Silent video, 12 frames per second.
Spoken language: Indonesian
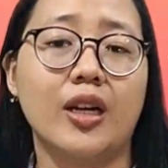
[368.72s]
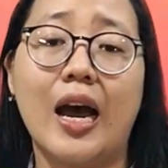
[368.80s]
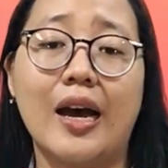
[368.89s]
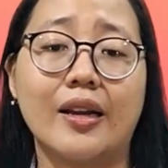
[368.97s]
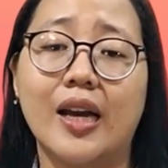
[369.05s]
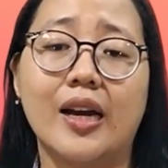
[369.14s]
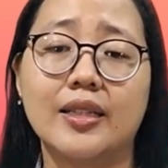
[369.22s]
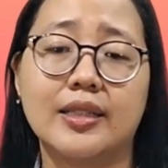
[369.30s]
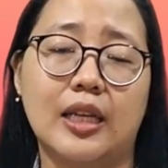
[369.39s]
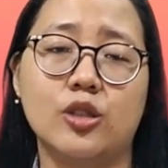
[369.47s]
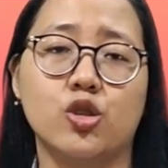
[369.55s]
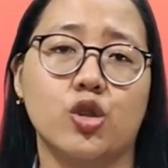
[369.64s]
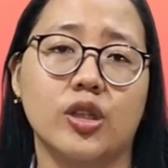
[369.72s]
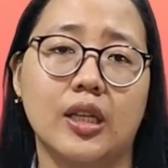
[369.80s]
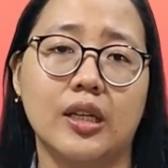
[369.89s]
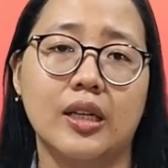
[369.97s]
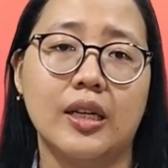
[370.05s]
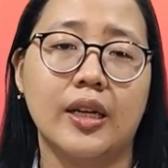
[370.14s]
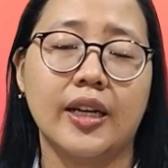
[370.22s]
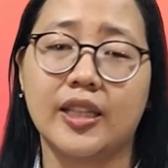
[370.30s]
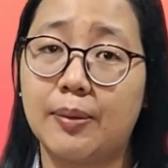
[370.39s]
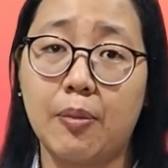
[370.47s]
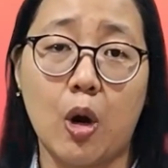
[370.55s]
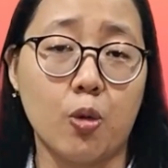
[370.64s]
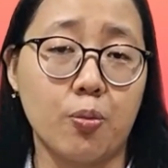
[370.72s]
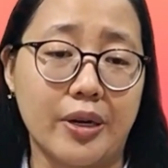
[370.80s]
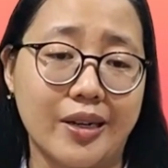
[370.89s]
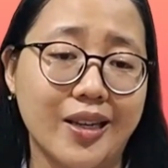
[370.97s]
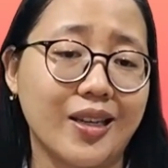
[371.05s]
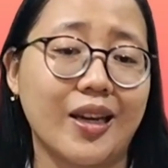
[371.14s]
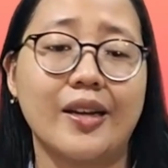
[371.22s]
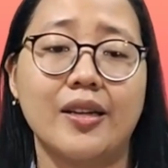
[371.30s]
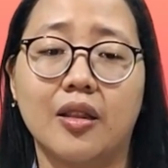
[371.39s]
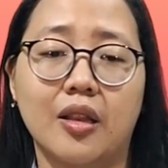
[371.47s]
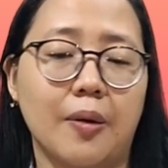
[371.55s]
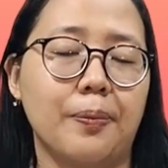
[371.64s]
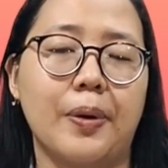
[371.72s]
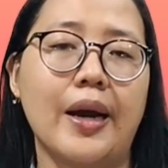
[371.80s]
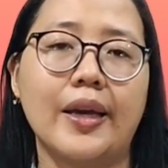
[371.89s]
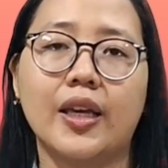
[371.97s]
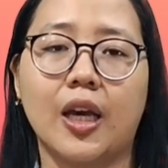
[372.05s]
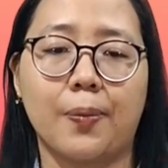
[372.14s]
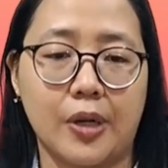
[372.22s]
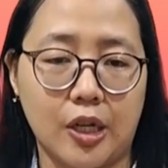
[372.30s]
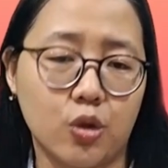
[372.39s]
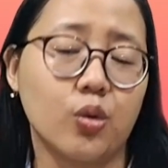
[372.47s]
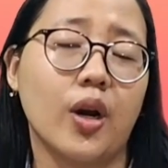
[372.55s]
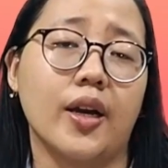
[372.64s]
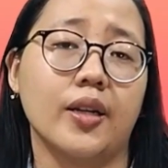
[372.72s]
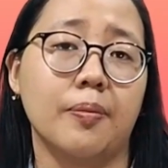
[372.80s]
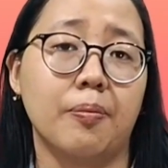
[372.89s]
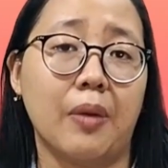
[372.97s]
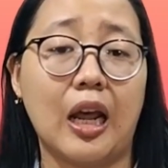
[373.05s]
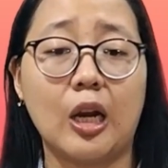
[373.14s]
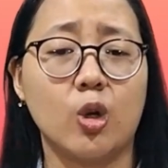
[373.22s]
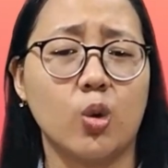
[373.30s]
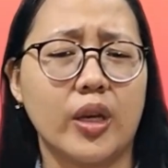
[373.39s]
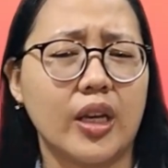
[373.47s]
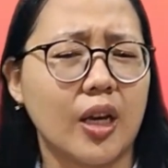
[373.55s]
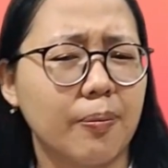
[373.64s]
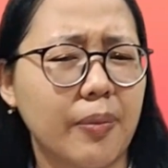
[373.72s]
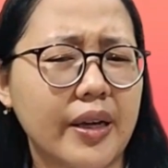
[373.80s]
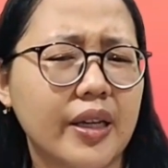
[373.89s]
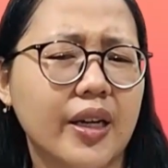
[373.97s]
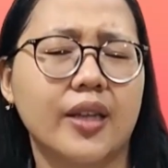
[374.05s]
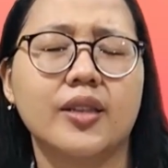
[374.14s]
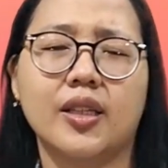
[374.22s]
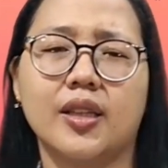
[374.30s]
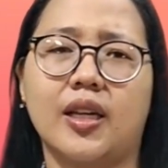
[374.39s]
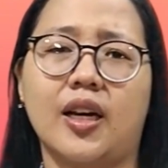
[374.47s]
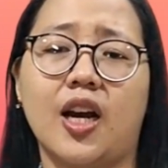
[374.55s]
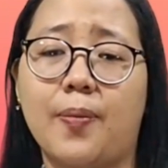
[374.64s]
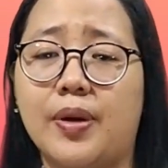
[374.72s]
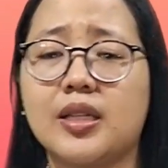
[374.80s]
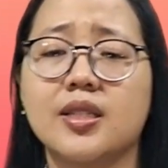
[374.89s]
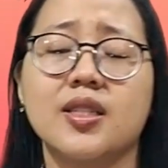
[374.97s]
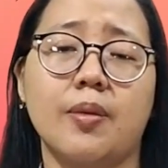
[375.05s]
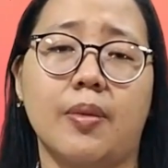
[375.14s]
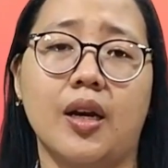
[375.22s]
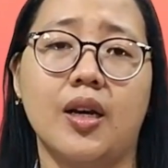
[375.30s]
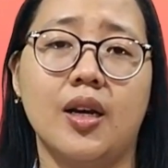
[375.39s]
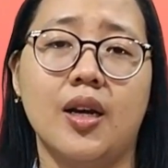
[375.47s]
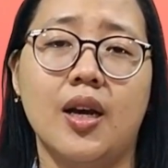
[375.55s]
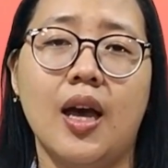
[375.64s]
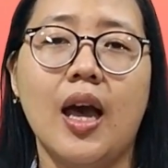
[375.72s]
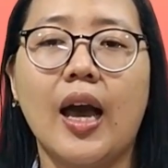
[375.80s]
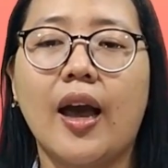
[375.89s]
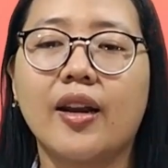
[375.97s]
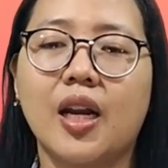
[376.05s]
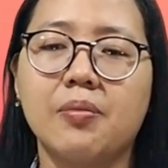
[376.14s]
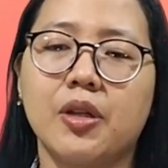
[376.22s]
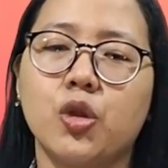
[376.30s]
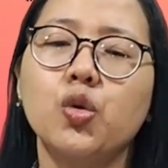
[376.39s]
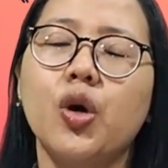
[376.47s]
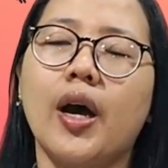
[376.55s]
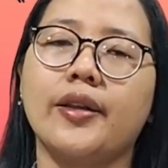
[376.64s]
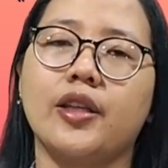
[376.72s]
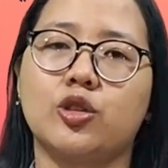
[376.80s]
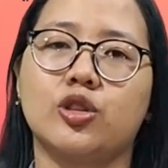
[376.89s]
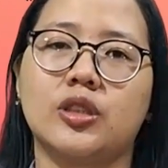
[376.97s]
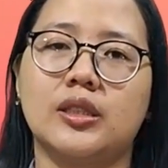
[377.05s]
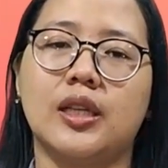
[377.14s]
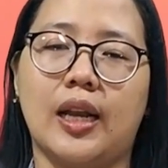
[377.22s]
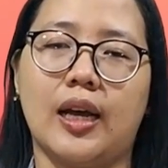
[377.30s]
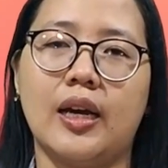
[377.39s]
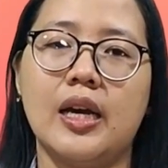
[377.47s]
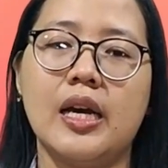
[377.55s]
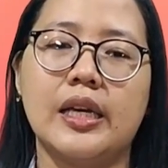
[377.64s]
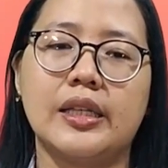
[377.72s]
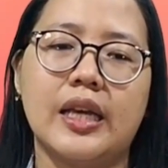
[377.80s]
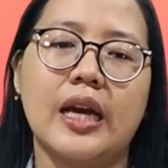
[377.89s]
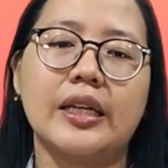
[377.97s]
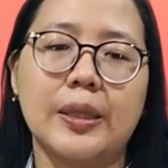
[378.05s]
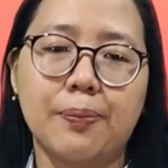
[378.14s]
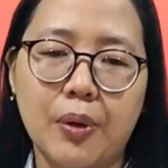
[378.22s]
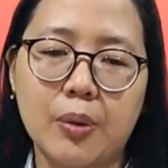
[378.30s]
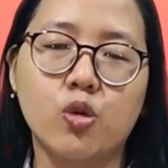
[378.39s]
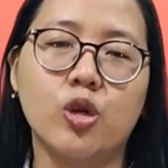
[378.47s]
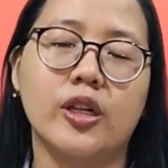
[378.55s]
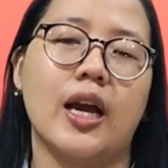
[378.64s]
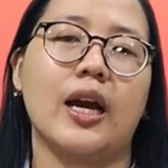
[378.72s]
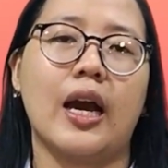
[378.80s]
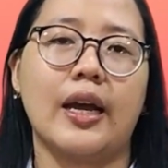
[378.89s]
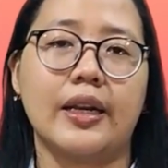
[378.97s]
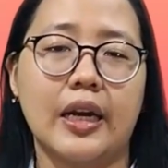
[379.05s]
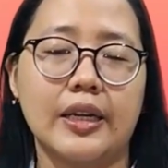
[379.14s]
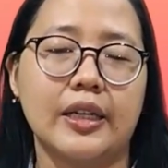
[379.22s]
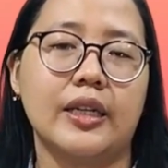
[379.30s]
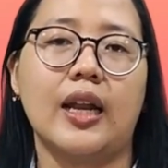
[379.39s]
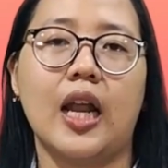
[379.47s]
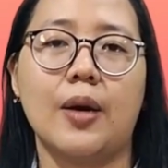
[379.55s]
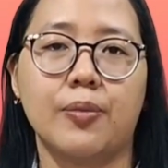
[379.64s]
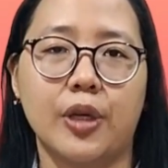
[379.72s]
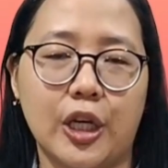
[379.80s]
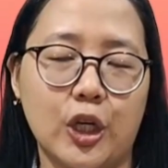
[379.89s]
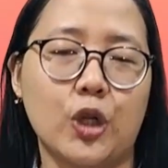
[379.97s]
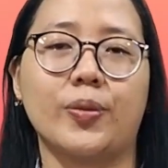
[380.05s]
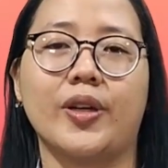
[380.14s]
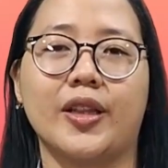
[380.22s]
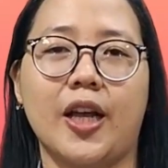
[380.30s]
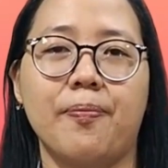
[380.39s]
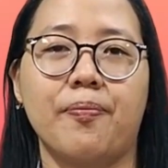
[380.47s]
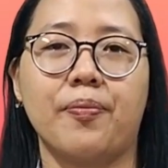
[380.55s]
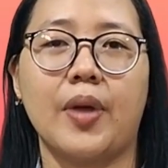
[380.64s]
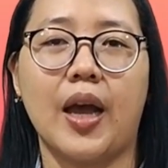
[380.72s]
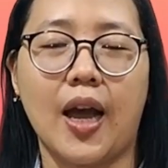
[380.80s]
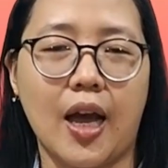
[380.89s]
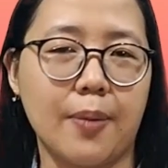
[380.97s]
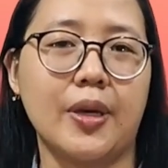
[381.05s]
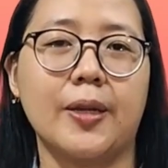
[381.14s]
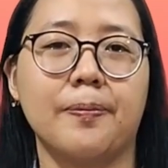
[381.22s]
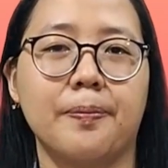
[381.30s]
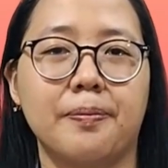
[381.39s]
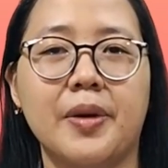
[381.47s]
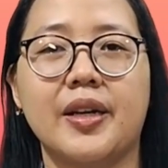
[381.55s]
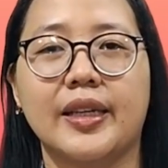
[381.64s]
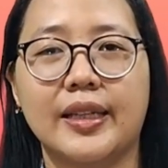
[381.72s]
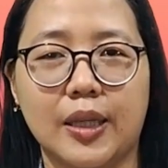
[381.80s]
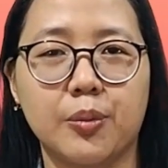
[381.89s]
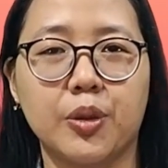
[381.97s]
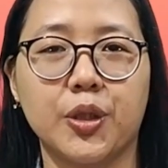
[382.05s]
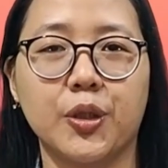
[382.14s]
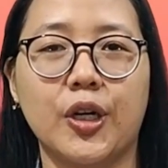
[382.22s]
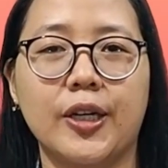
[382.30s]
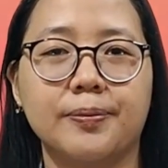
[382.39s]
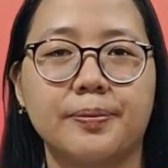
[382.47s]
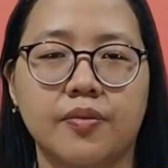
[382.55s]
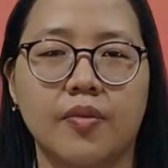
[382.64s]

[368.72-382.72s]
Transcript: dan hari-hari selanjutnya kita mau berikan yang terbaik kepada Tuhan melalui kebaikan kita kepada sesama. Agar nama Tuhan Yesus sajalah yang dipermuliakan di dalam hidup kita. Amin. Mari kita berdoa.